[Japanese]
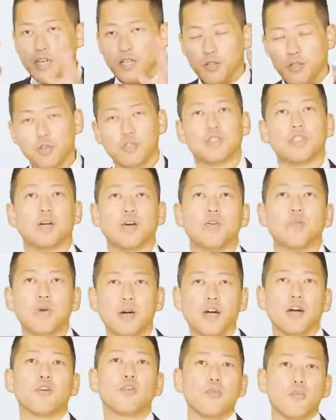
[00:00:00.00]
ヨチさん細
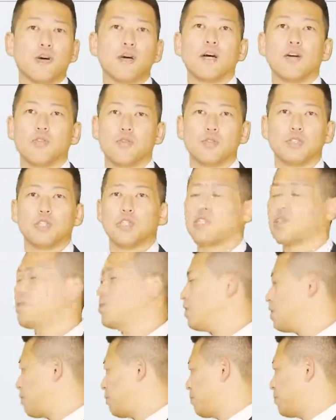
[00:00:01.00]
かく細かく教えて
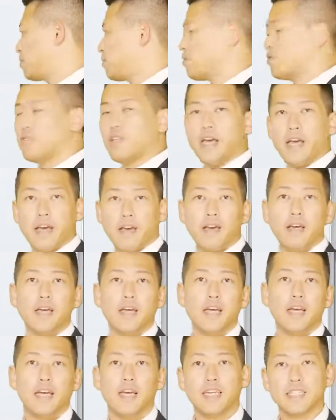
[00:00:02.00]
くれてますので、
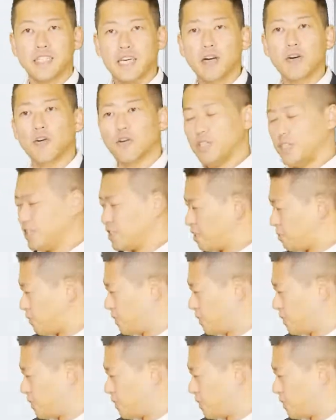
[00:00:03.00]
えー、参考にして